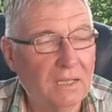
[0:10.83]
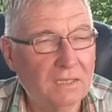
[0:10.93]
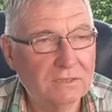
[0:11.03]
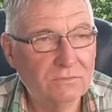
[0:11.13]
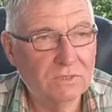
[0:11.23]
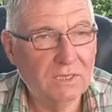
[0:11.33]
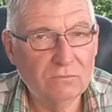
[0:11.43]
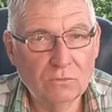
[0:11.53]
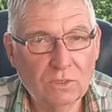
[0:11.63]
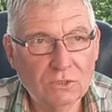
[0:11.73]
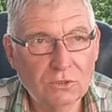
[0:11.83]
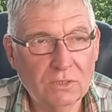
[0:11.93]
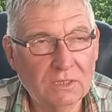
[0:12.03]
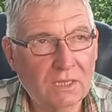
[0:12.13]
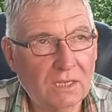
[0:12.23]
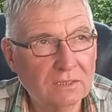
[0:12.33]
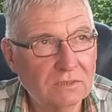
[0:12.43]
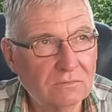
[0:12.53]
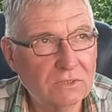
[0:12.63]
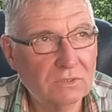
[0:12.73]
Es wird ein wunderschöner Tag,
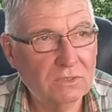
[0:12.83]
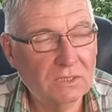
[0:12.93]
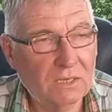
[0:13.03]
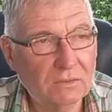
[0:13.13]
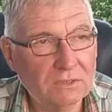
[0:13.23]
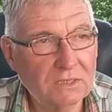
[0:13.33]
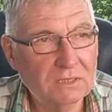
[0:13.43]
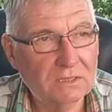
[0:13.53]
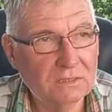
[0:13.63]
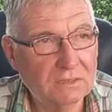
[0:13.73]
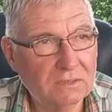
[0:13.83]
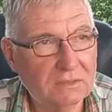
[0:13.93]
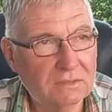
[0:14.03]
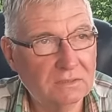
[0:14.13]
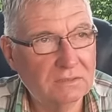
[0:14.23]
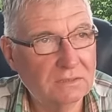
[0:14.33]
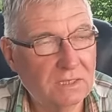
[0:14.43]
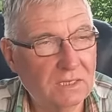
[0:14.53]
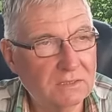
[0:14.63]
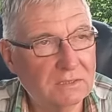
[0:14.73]
so wie es heute aussieht. Das
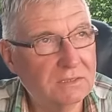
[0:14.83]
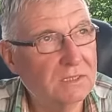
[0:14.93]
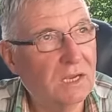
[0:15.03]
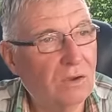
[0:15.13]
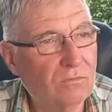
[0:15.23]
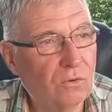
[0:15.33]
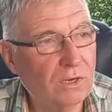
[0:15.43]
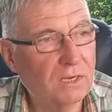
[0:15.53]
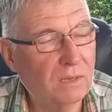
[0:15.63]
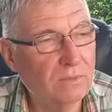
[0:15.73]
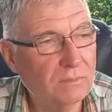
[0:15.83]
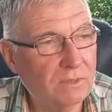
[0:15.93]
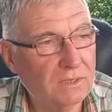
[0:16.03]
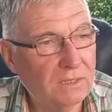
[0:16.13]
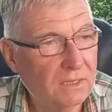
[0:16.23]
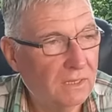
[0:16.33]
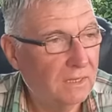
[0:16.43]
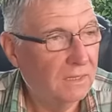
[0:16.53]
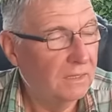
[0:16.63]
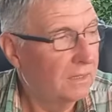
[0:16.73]
heißt, es sind kaum Wolken am Himmel,
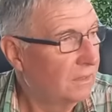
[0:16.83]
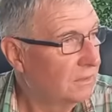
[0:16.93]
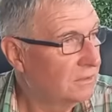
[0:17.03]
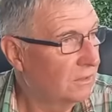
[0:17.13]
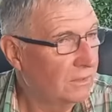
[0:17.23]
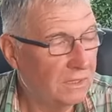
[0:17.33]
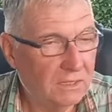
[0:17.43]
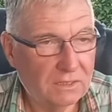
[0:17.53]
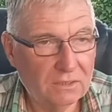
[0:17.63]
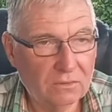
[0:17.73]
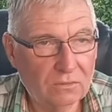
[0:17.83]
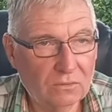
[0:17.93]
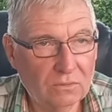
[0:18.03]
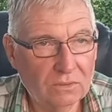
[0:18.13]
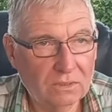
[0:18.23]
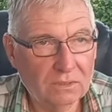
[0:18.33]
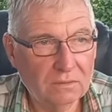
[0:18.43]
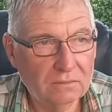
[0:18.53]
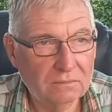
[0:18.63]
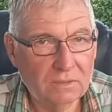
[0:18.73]
sonnig und
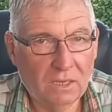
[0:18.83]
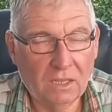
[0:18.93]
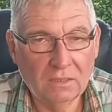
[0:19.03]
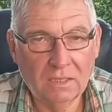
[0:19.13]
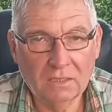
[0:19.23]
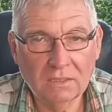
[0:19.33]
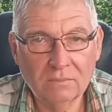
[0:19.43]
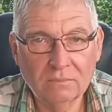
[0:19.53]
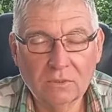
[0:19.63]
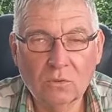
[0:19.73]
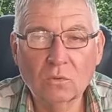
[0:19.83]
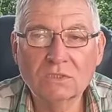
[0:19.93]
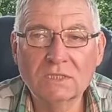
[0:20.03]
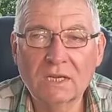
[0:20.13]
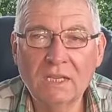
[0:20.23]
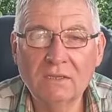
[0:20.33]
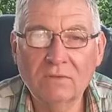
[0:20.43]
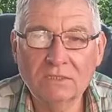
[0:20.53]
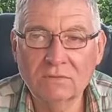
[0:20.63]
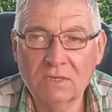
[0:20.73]
äh, ja, nach dem großen Regen,
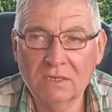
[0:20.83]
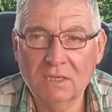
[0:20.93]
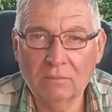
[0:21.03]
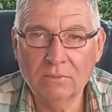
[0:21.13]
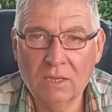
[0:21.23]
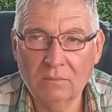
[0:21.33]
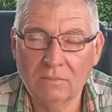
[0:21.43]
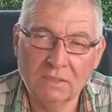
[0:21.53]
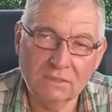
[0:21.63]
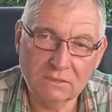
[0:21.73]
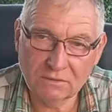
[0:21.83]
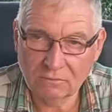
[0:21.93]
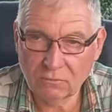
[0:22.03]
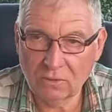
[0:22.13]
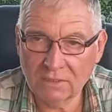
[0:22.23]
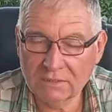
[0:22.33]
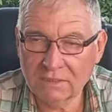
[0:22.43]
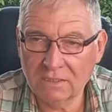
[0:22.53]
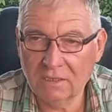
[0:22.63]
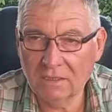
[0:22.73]
was wir ja gehabt haben jetzt
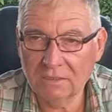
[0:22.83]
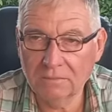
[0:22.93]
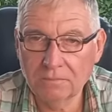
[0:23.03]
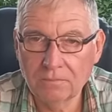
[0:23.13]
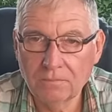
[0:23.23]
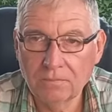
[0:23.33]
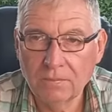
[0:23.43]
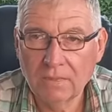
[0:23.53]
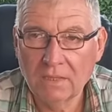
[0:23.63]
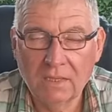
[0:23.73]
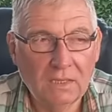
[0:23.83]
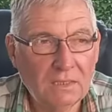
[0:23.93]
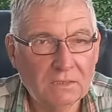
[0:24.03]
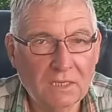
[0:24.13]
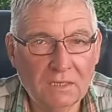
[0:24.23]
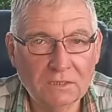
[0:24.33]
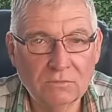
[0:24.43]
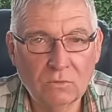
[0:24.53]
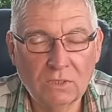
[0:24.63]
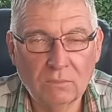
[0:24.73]
vorletzte Nacht, ist
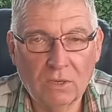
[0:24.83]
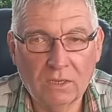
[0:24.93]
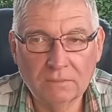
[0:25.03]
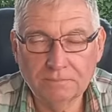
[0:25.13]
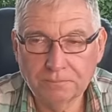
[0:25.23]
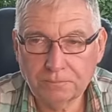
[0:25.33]
alles wunderbar.